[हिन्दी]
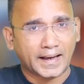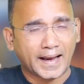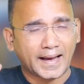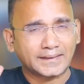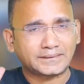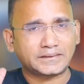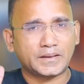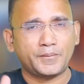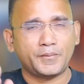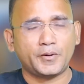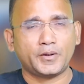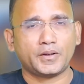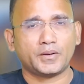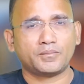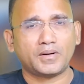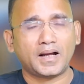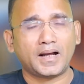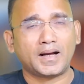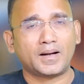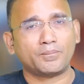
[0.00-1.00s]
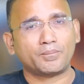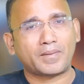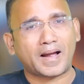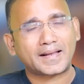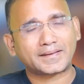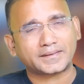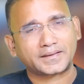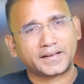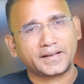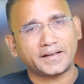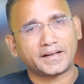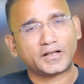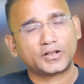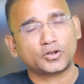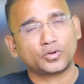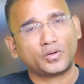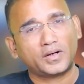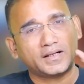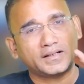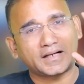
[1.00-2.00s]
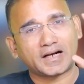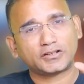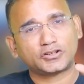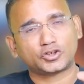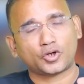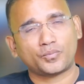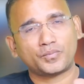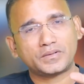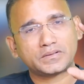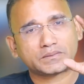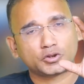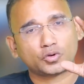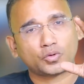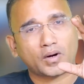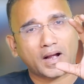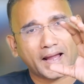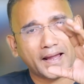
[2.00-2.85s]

आज की वीडियो में हम बात करेंगे 2024 जो